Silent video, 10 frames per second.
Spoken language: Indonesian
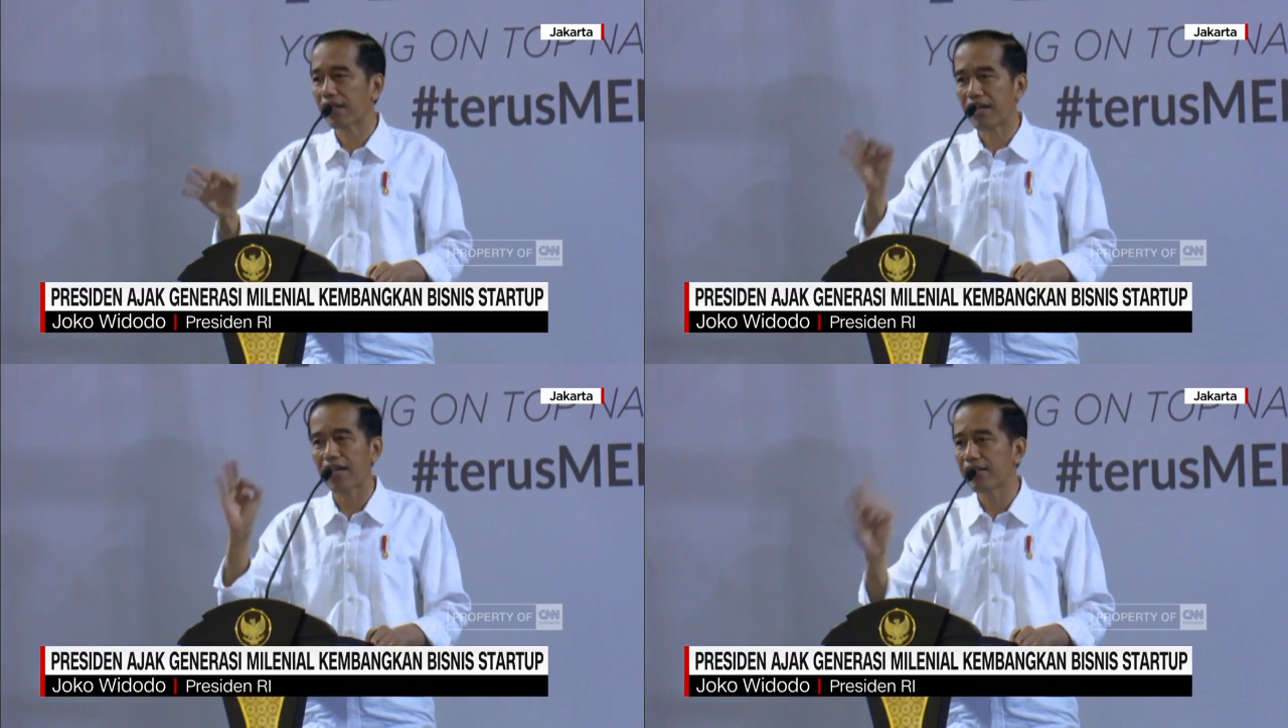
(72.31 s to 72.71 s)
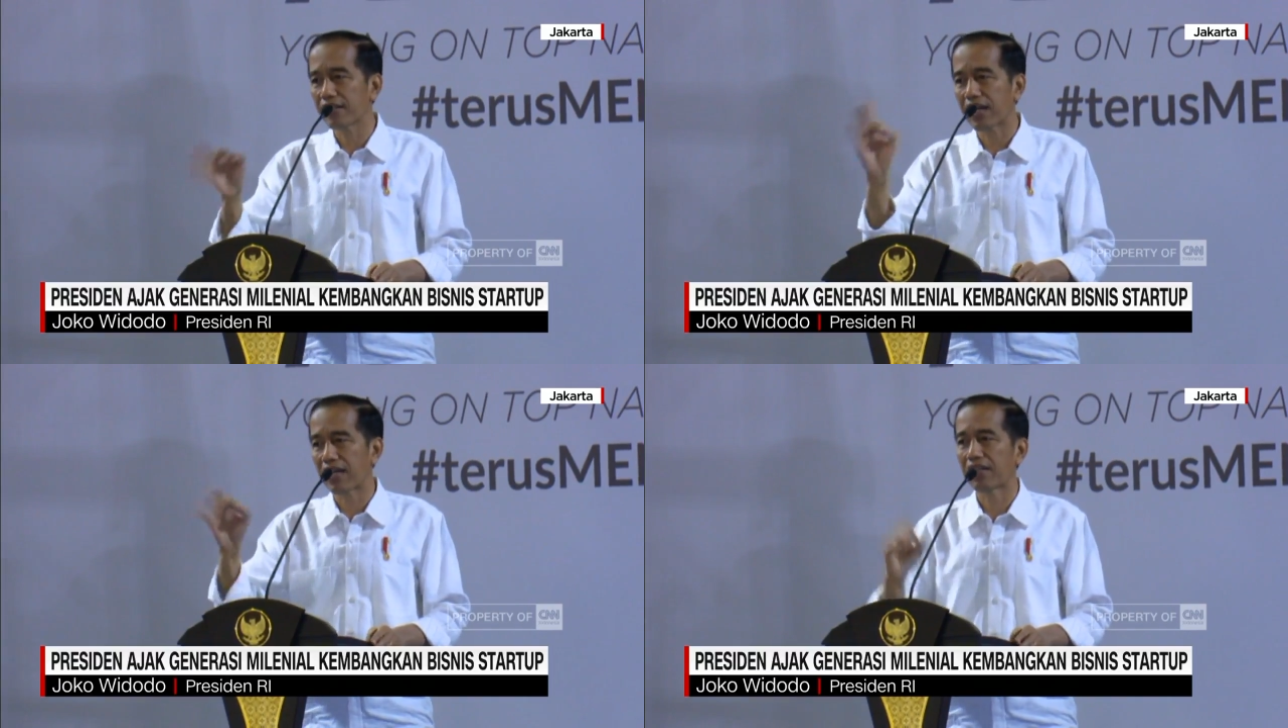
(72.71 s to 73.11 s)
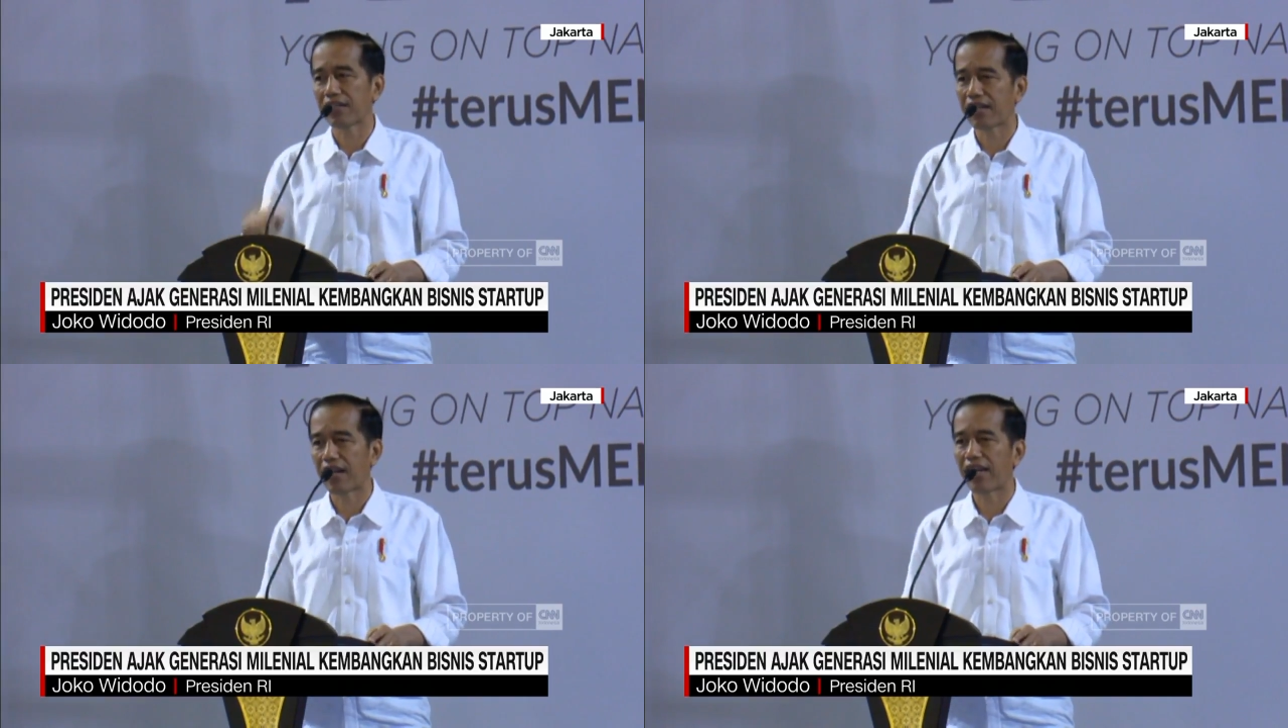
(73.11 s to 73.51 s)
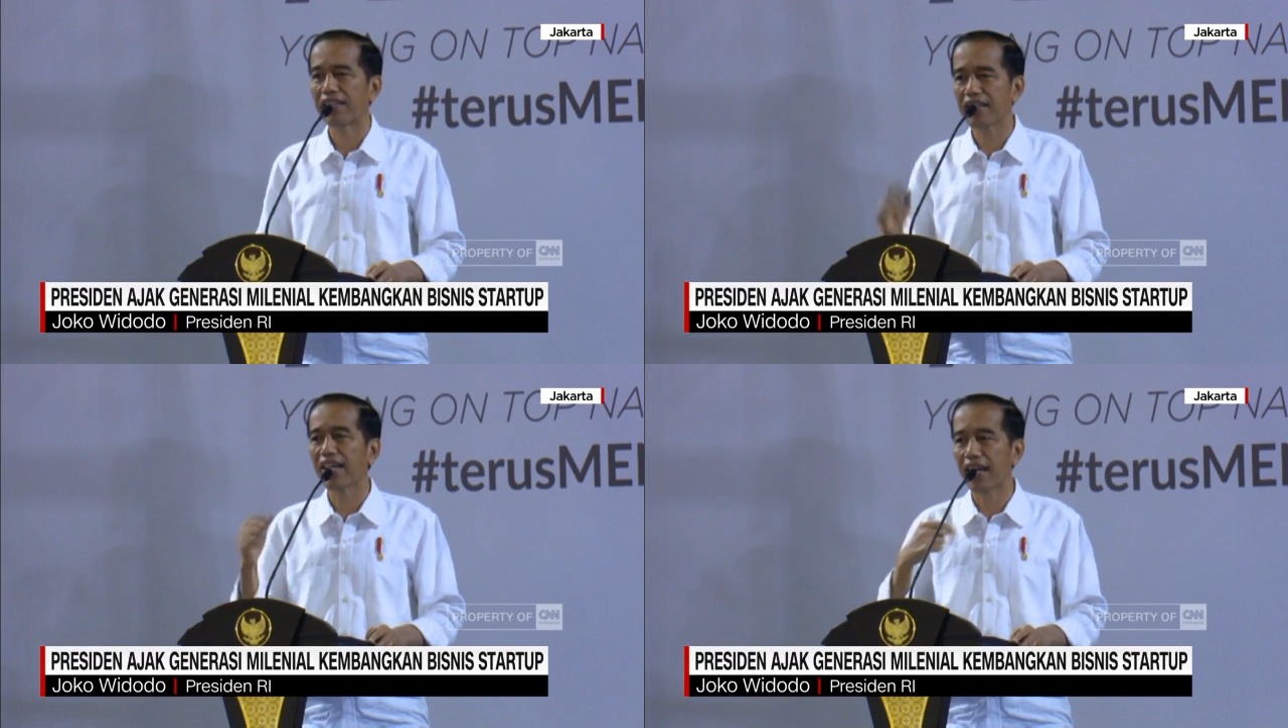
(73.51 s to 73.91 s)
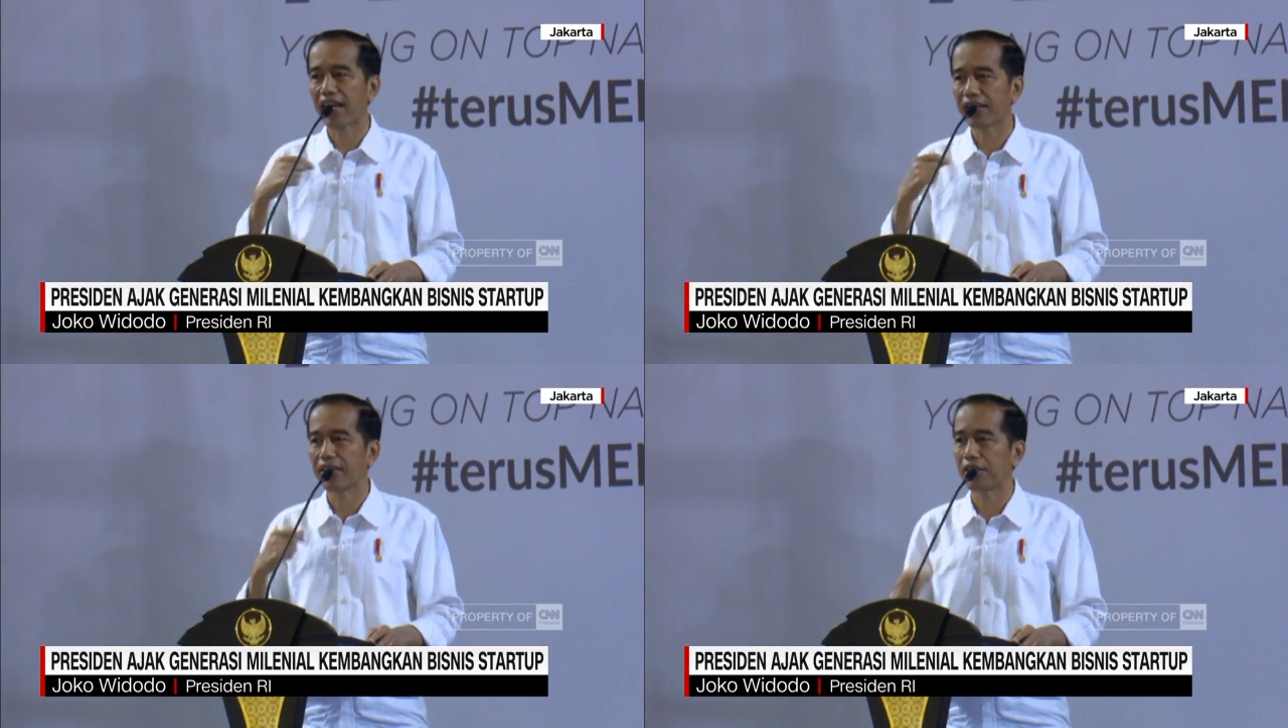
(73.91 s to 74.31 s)
dari negara-negara lain. Saya
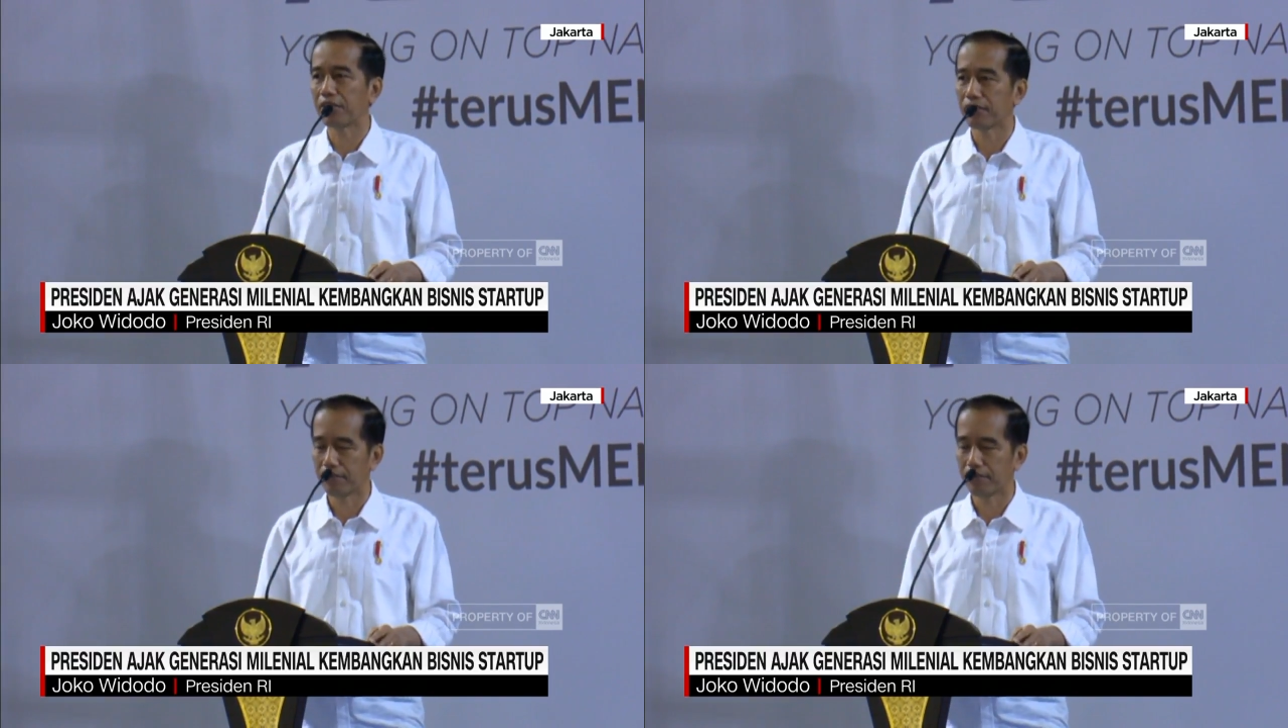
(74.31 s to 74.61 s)
yakin itu.